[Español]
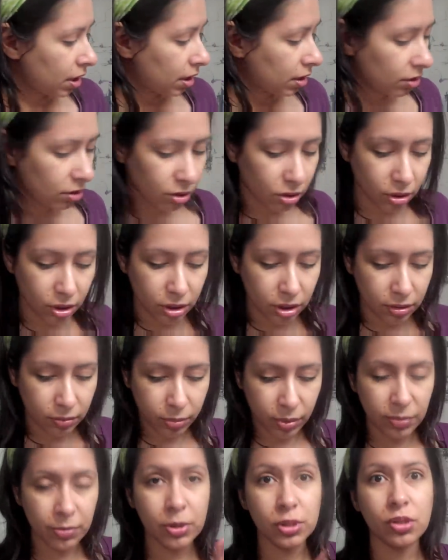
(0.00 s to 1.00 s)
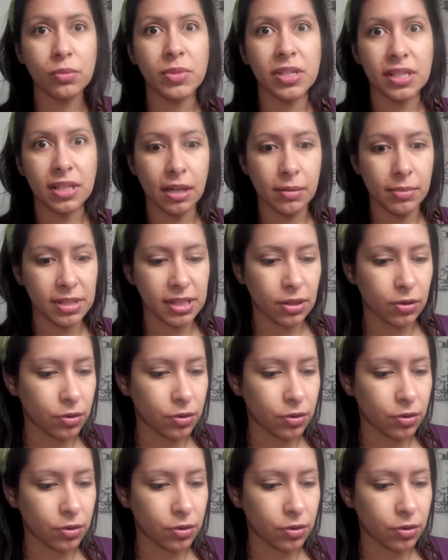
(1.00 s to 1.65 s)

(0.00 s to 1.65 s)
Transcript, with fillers: No me he puesto mis cremas de